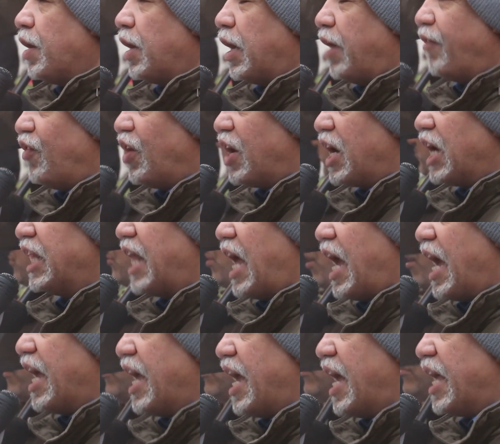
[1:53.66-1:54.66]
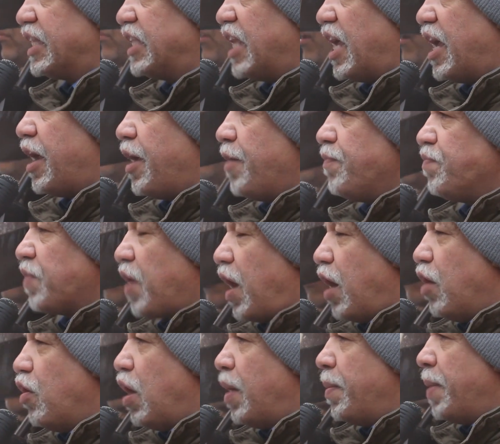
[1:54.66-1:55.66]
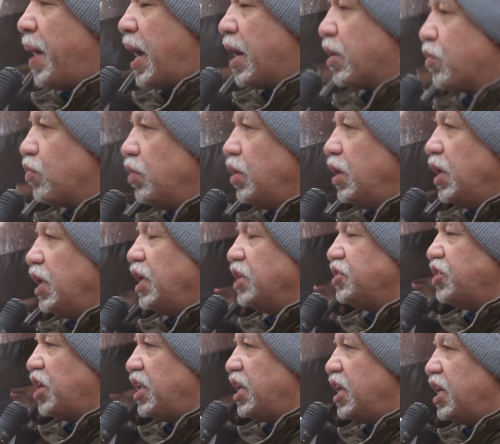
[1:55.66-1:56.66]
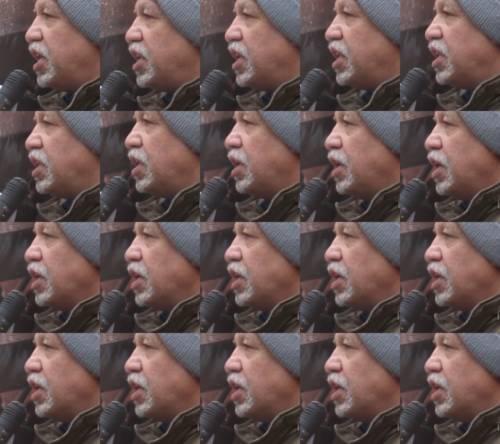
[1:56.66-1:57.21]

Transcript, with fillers: آه، فقد حياته أو مع كل جنين